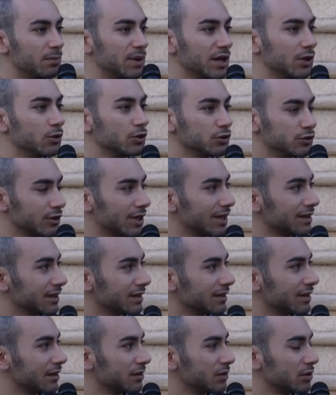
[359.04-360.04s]
per noi sono
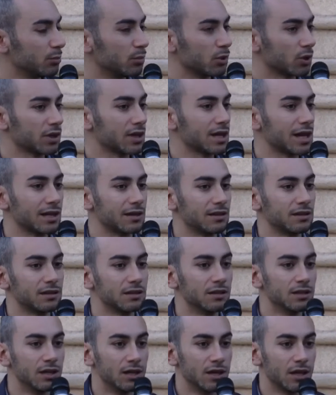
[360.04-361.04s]
altrettanto
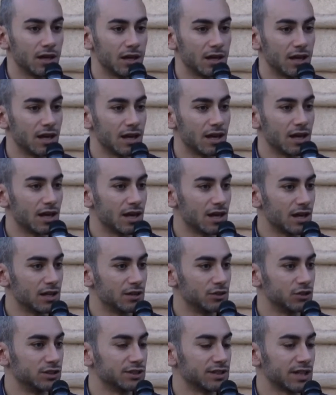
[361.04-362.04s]
importanti.
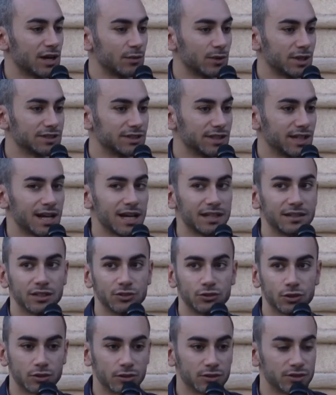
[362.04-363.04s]
Eh, ci sarà una serata
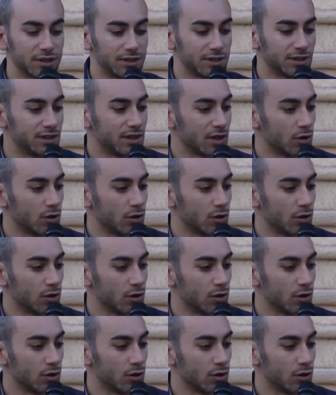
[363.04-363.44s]
giorno 7 di